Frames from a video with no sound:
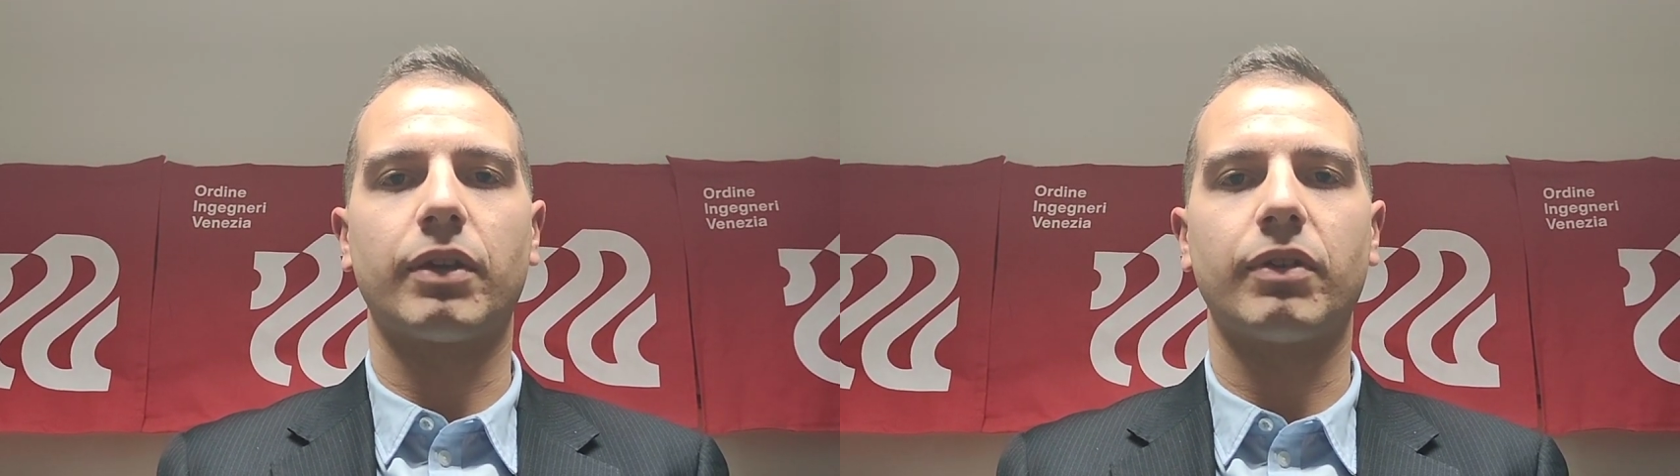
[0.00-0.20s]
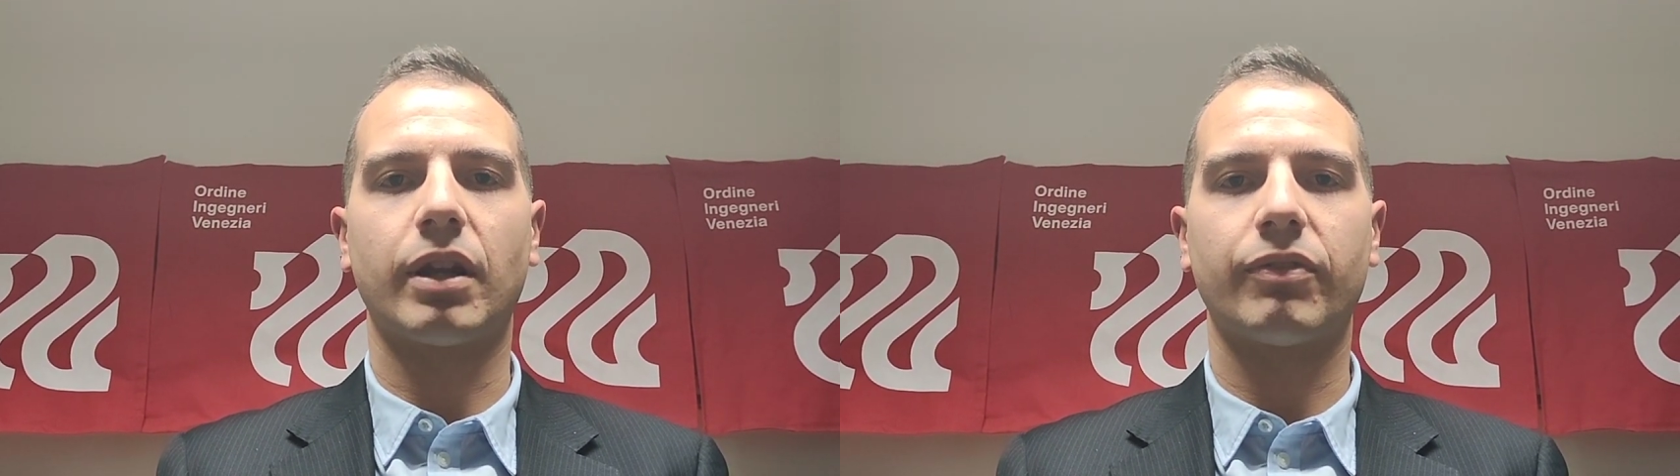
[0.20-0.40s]

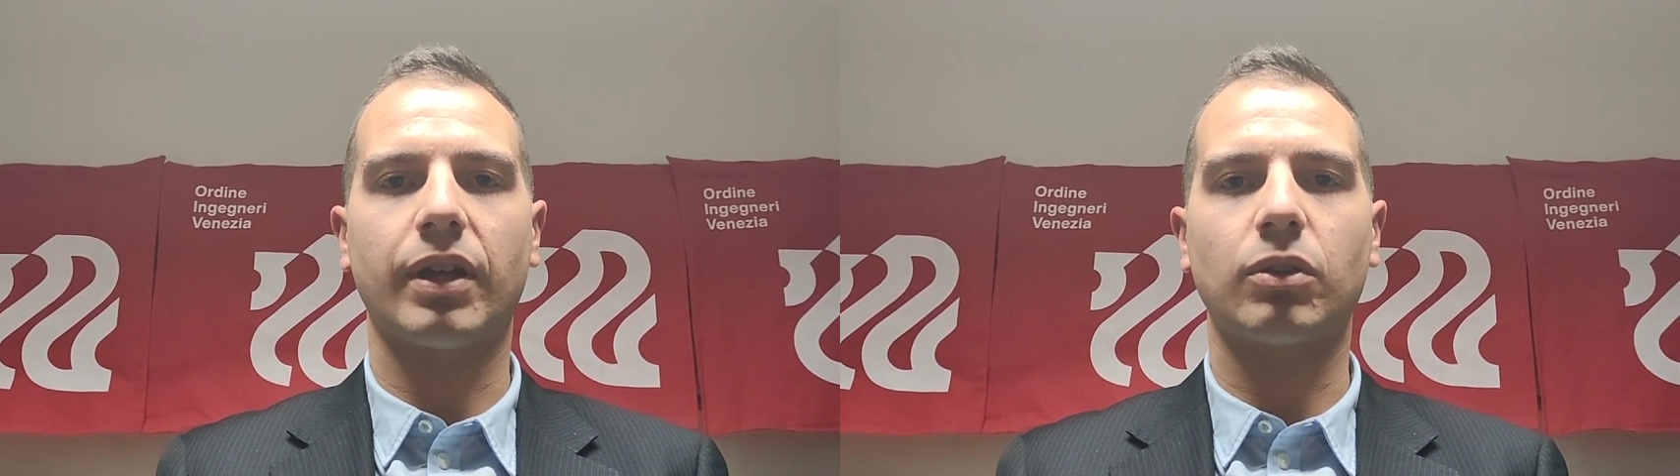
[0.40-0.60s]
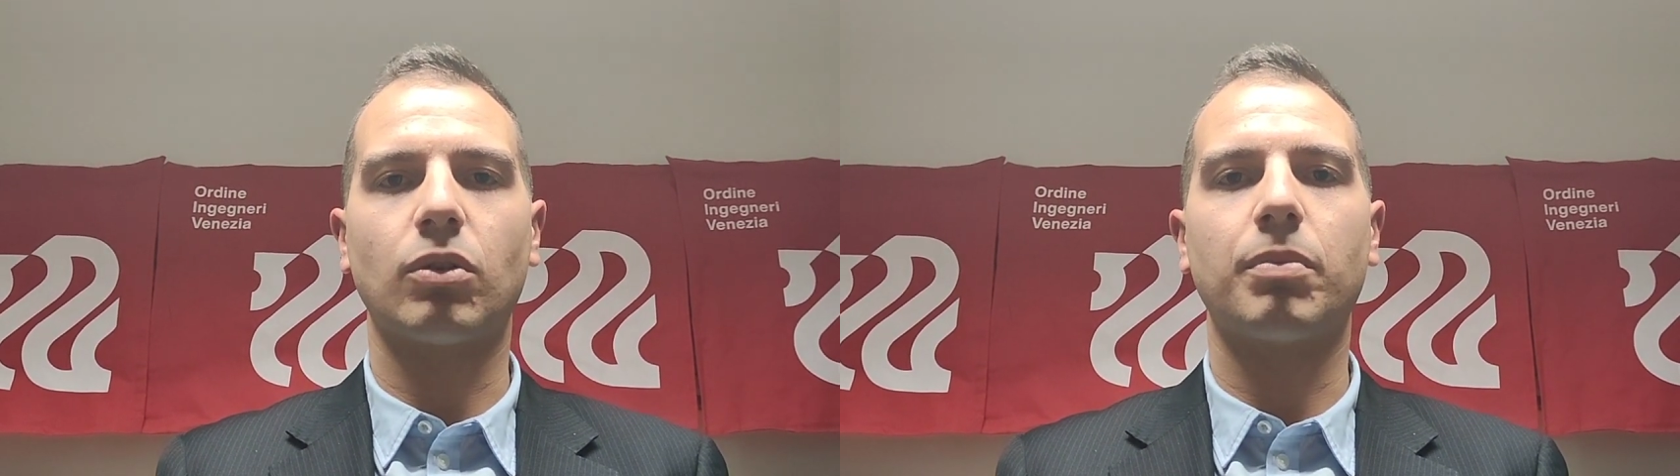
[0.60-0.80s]
che verrà
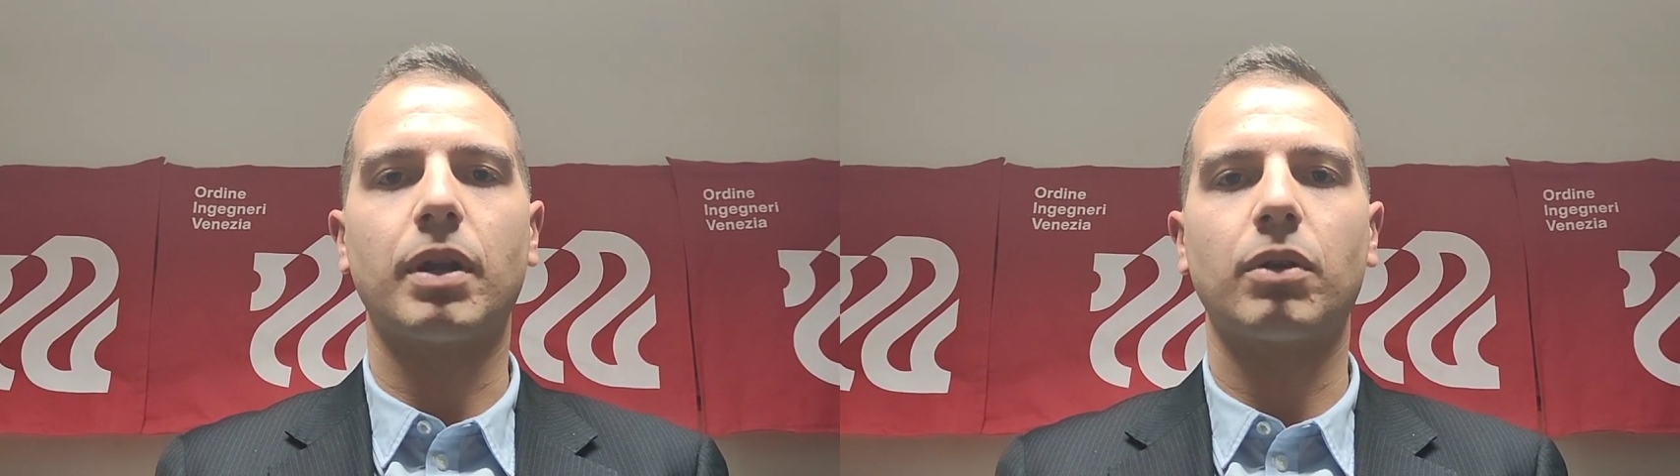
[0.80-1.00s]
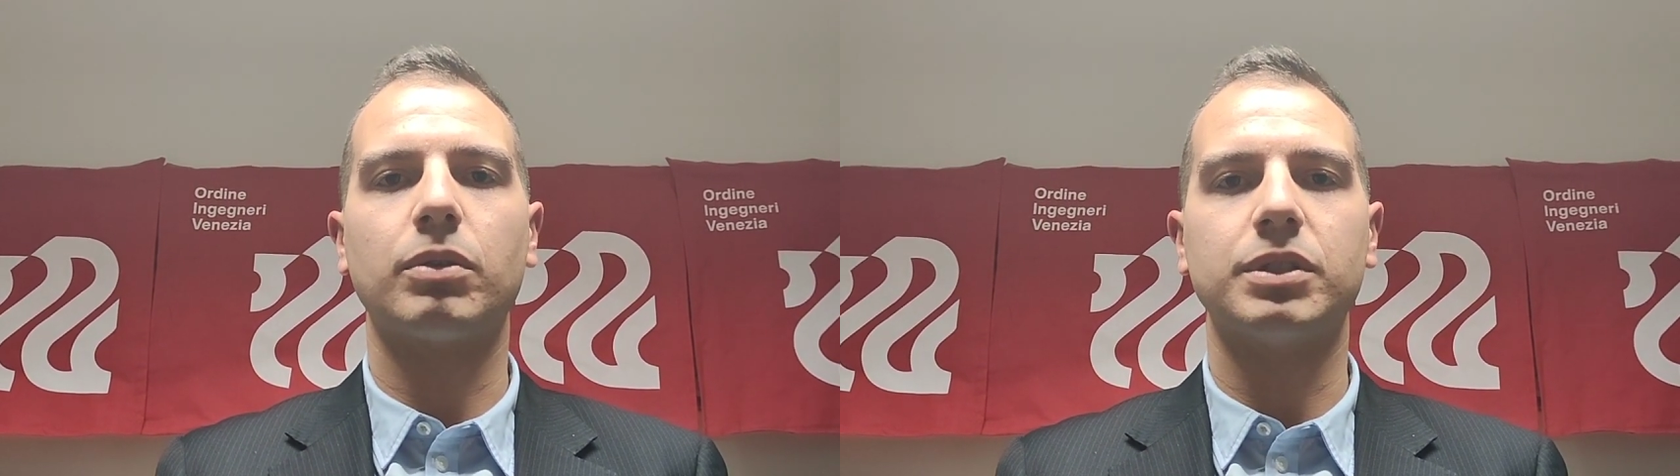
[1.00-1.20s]
fatto
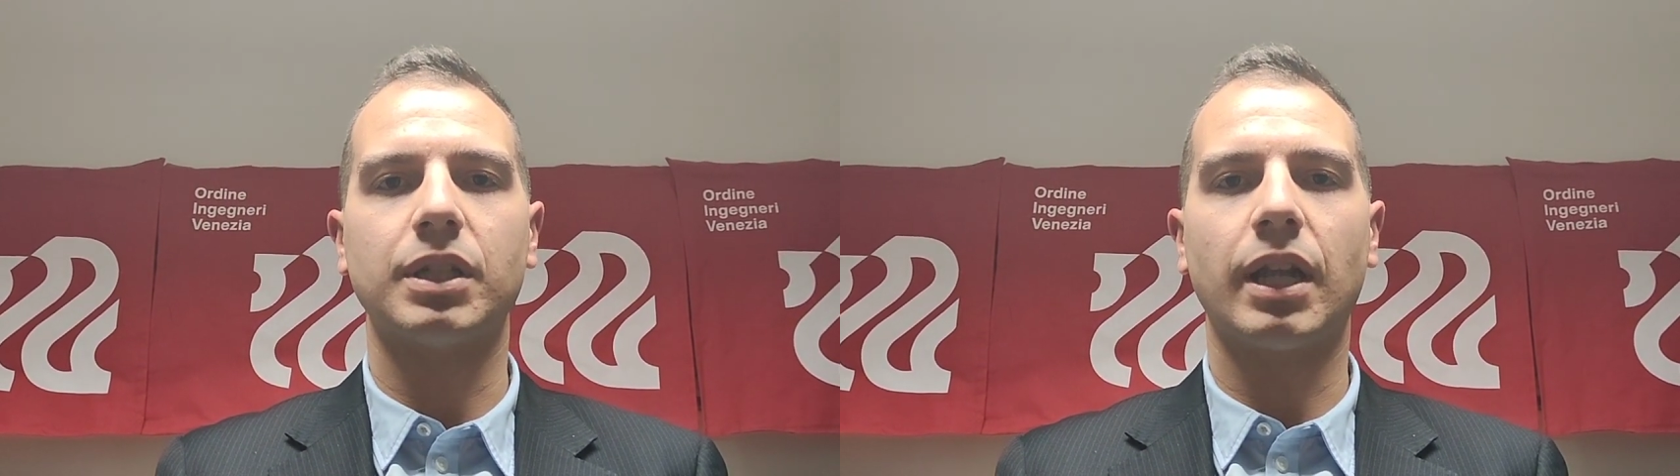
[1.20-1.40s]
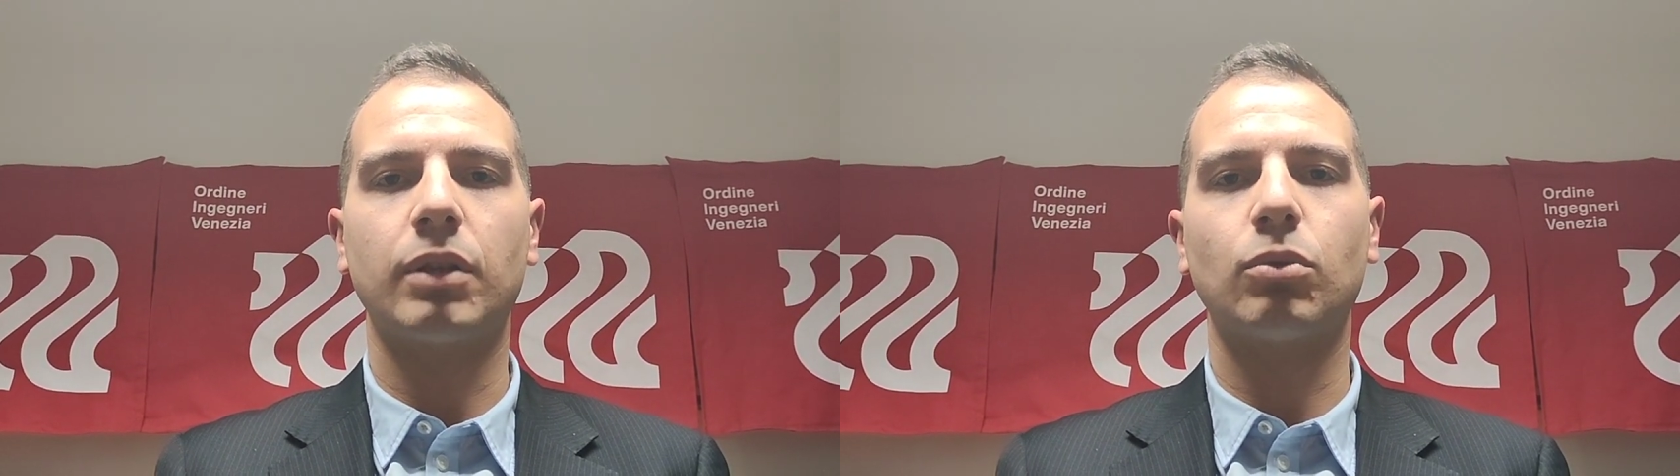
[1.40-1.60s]
per
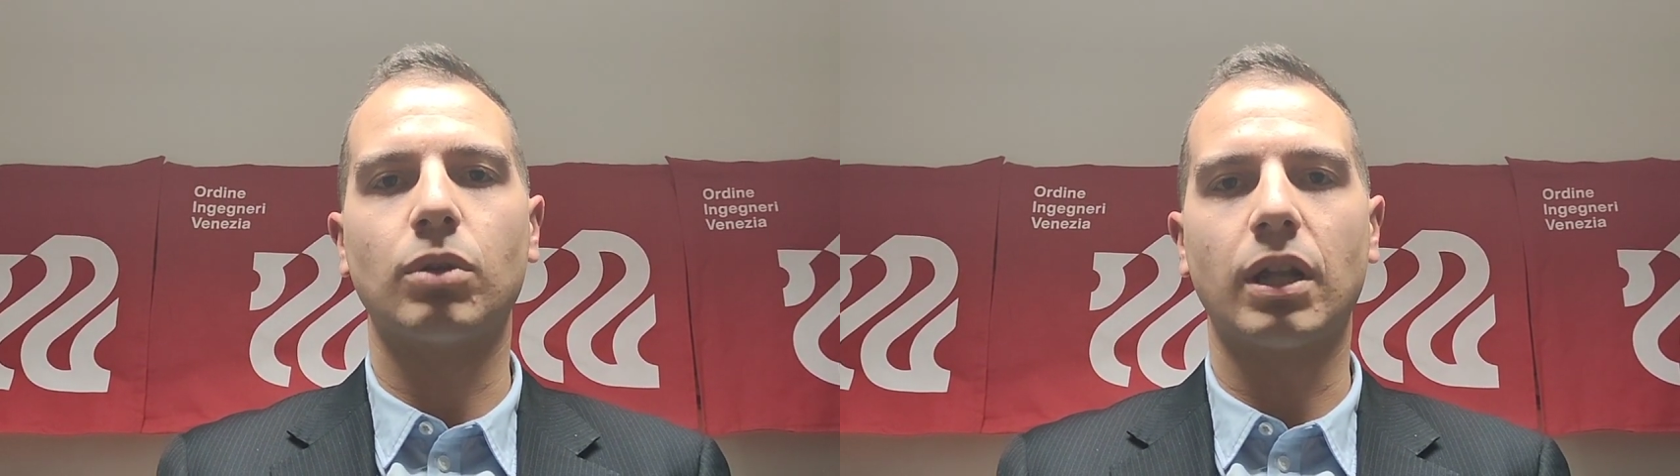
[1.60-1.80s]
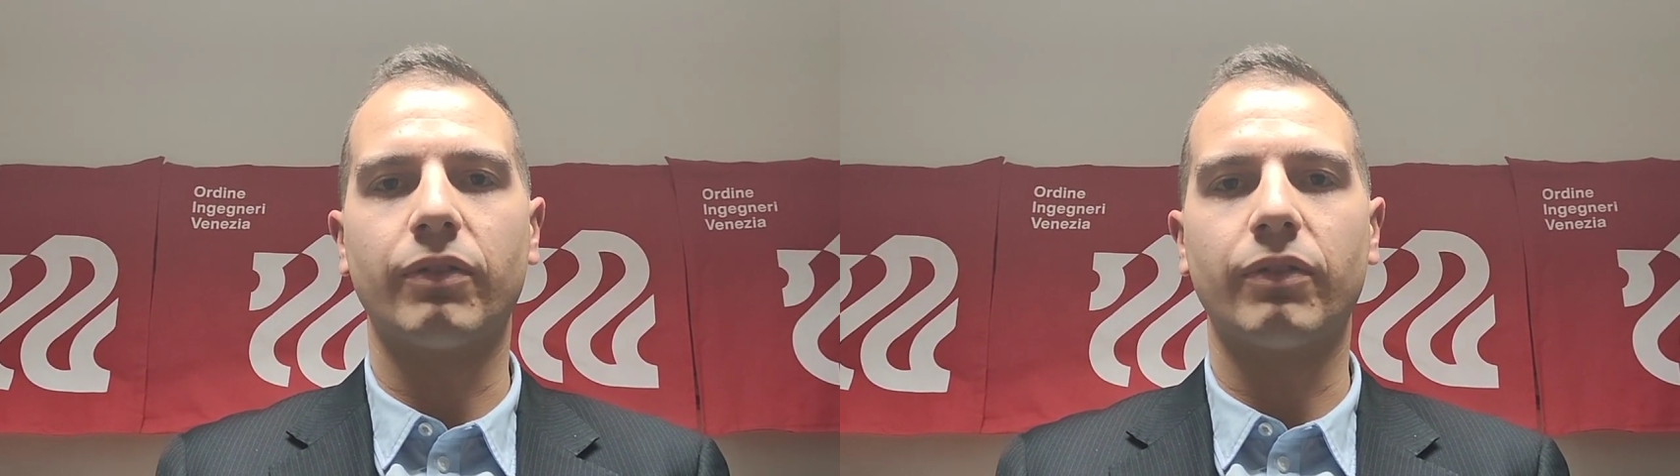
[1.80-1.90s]
acquisire tutte